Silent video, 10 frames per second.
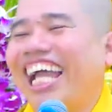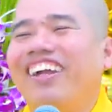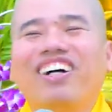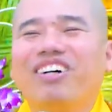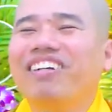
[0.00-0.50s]

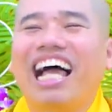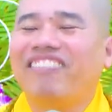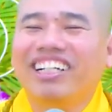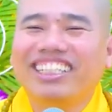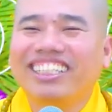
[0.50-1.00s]
Ngày đó cũng
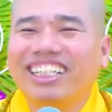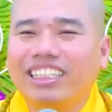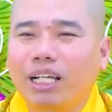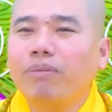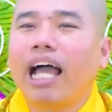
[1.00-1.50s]
làm bình thường
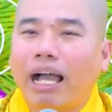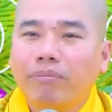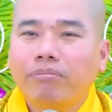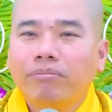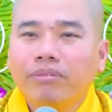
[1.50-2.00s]
chứ không
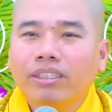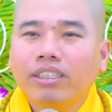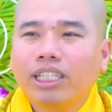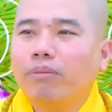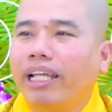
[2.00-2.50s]
làm.
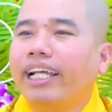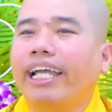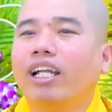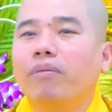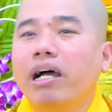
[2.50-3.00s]
Chứ không lẽ
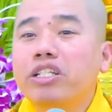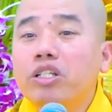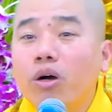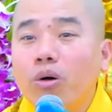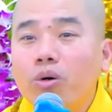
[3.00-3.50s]
ngày đó bể
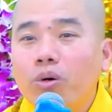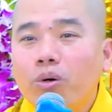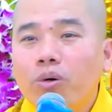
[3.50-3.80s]
xô.